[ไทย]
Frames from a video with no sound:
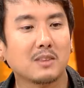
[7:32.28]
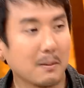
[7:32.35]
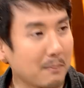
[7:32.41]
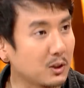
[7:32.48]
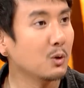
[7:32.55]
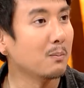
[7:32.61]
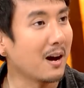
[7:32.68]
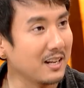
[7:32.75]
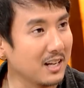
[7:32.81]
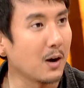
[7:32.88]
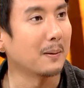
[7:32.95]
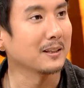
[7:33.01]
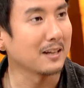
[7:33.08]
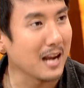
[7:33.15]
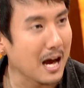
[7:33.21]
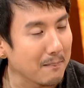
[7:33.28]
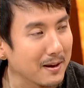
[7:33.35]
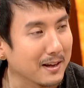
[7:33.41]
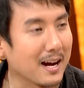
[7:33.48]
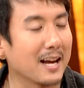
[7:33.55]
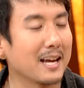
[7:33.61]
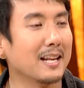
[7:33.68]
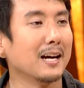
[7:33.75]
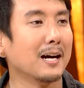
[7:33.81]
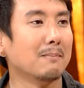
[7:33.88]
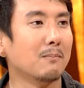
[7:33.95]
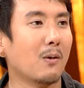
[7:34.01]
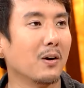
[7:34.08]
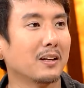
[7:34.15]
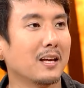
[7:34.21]
แต่ปัจจุบันนี้เขาพัฒนาไปไกลนะครับ
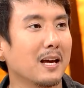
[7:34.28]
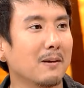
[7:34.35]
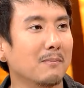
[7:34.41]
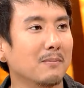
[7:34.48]
บอร์ดเกม